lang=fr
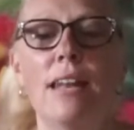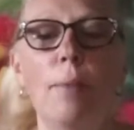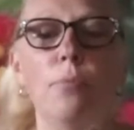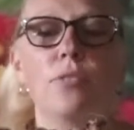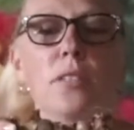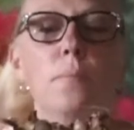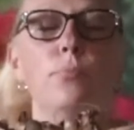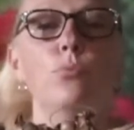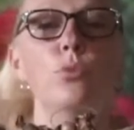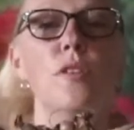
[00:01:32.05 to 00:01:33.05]
la petite
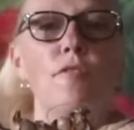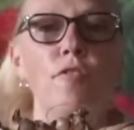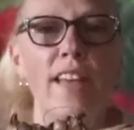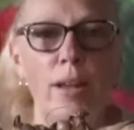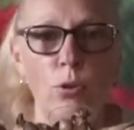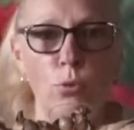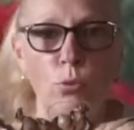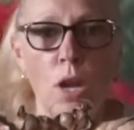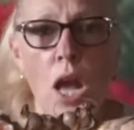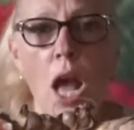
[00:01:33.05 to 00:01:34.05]
pousse vers le haut.